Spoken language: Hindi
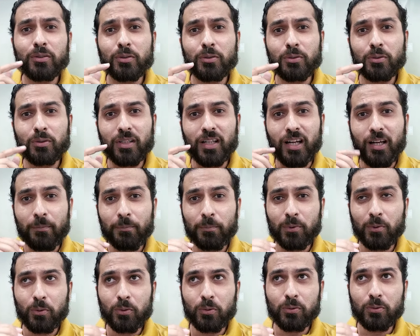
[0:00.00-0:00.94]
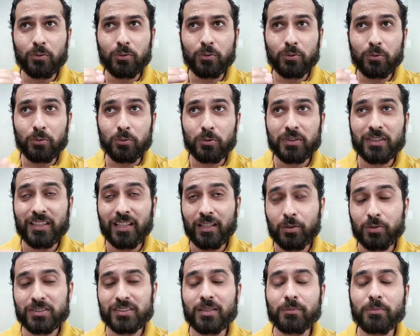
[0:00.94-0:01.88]
तो आप लोगों को
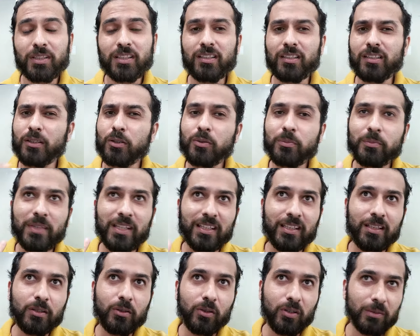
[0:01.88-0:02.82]
क्या उस टाइम पे करना देखो मैंने